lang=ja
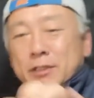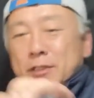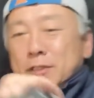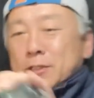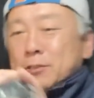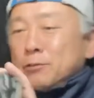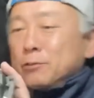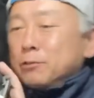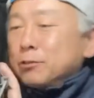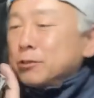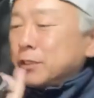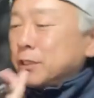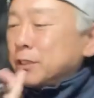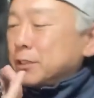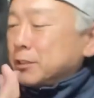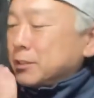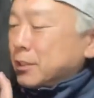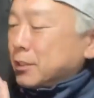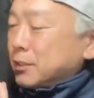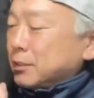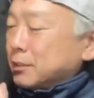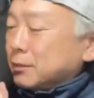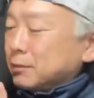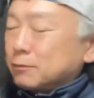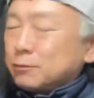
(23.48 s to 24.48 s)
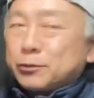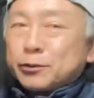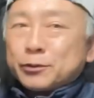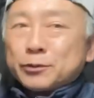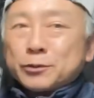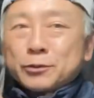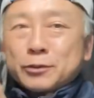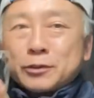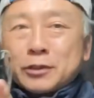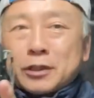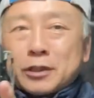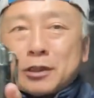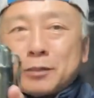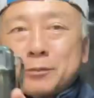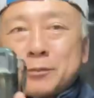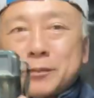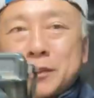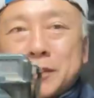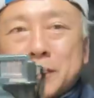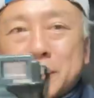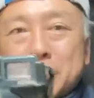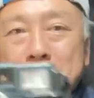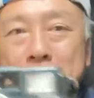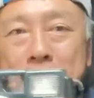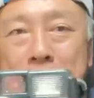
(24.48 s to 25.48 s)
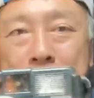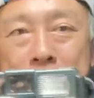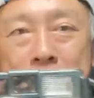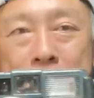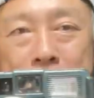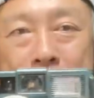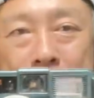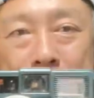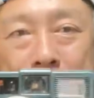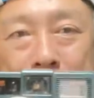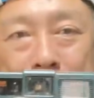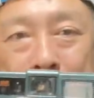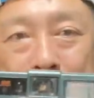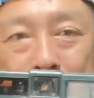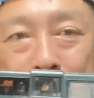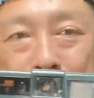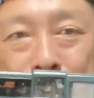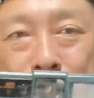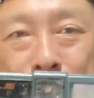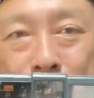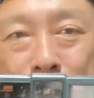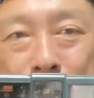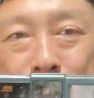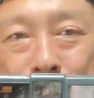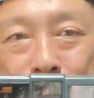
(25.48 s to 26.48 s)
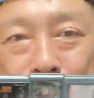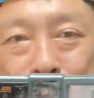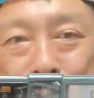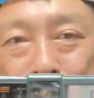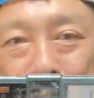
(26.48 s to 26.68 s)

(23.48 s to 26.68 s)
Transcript: 今回ね、このカメラに、えー、フィルムを入